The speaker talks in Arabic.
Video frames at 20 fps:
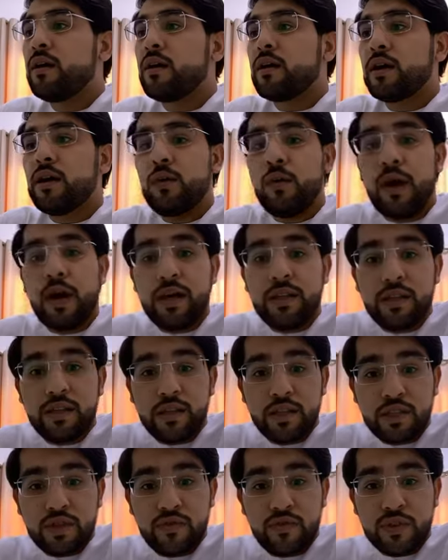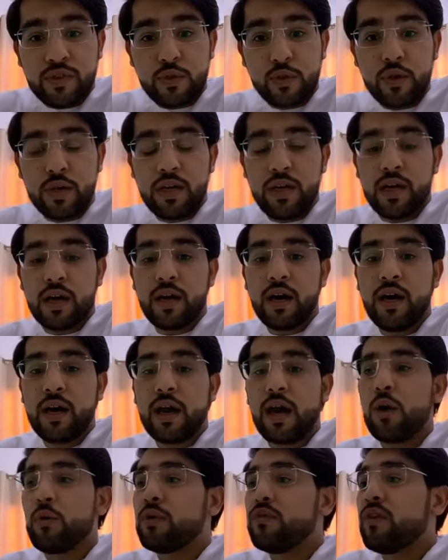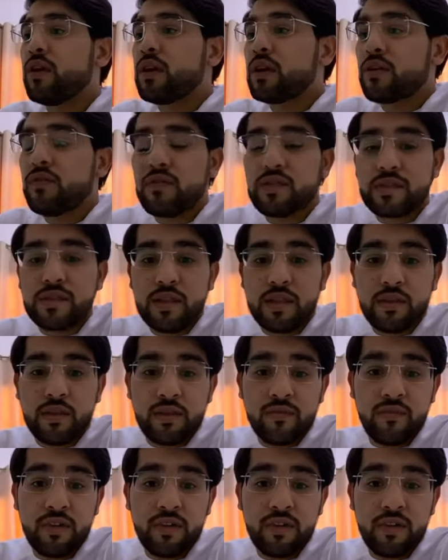كل واحد يدش في سوق العقار او يفكر في, استث...